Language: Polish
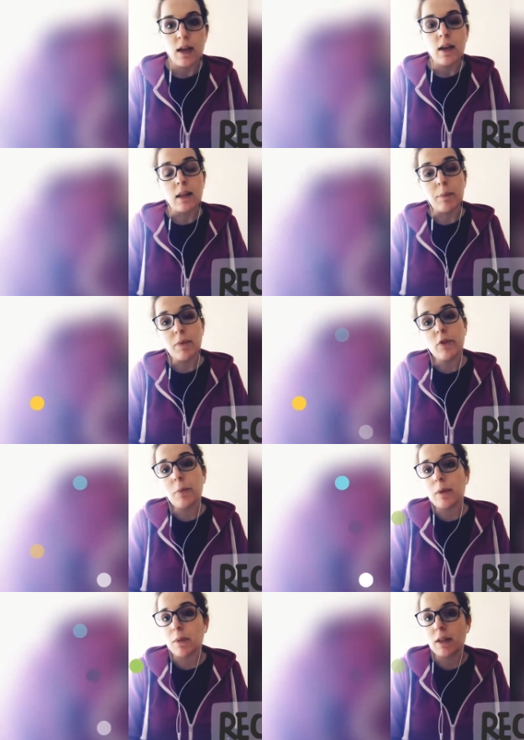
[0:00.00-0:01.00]
Na pewno
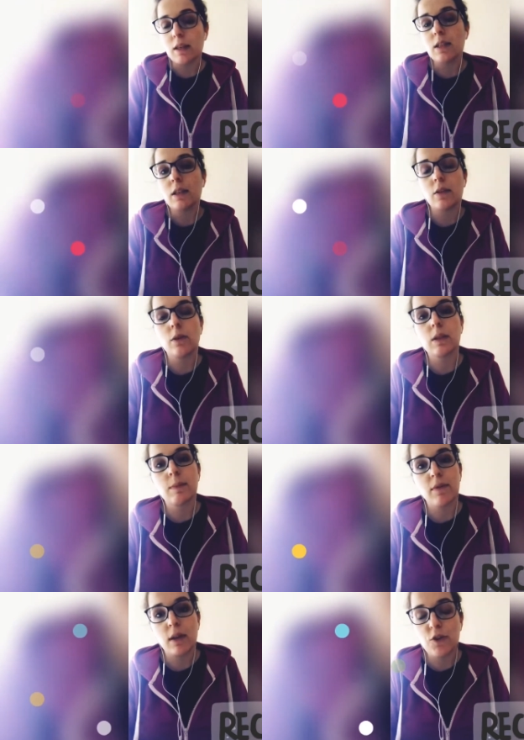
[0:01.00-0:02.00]
pamiętacie, kiedy
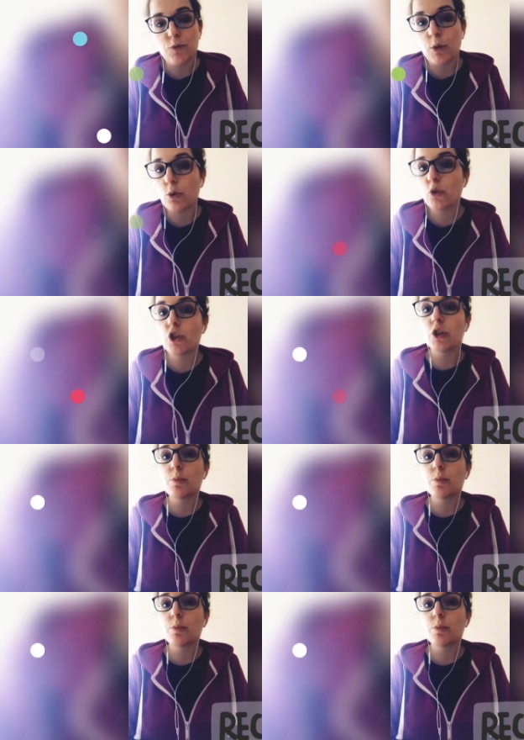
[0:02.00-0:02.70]
rozmawialiśmy o różnych